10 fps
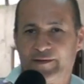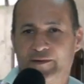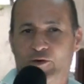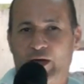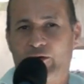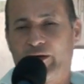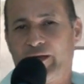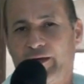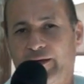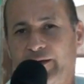Eu quero
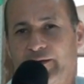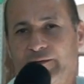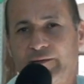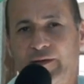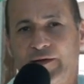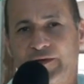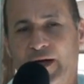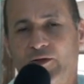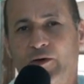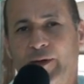aqui
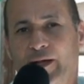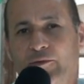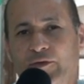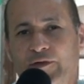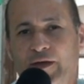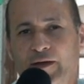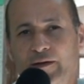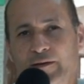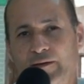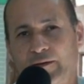deixar, Normélia, a você
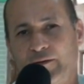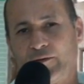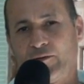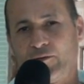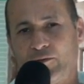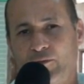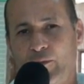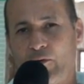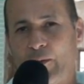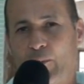o
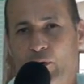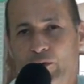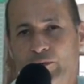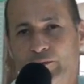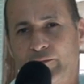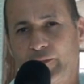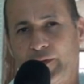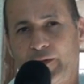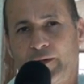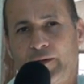meu apoio,
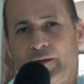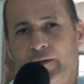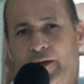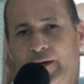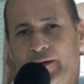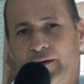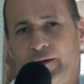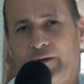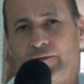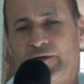né?
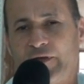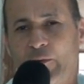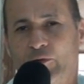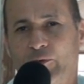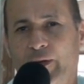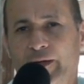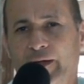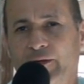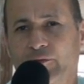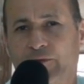Você sabe muito bem que
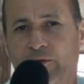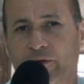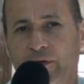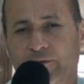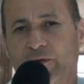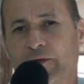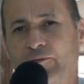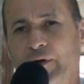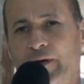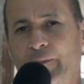desde o seu início da
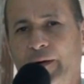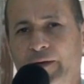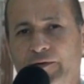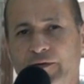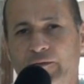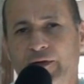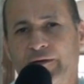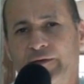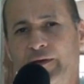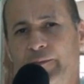sua campanha estive
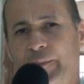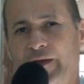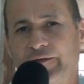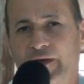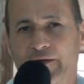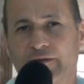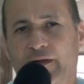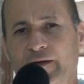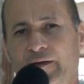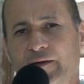assim presente,
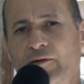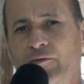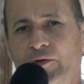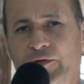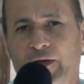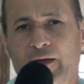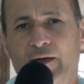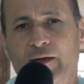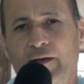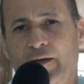né, com você
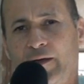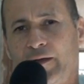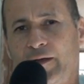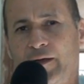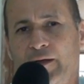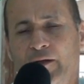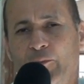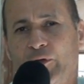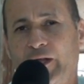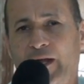e não
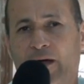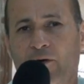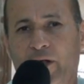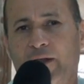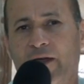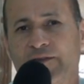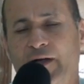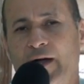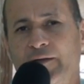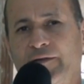poderia agora
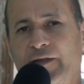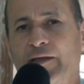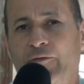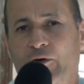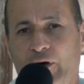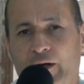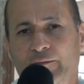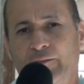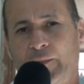deixar de estar de fora.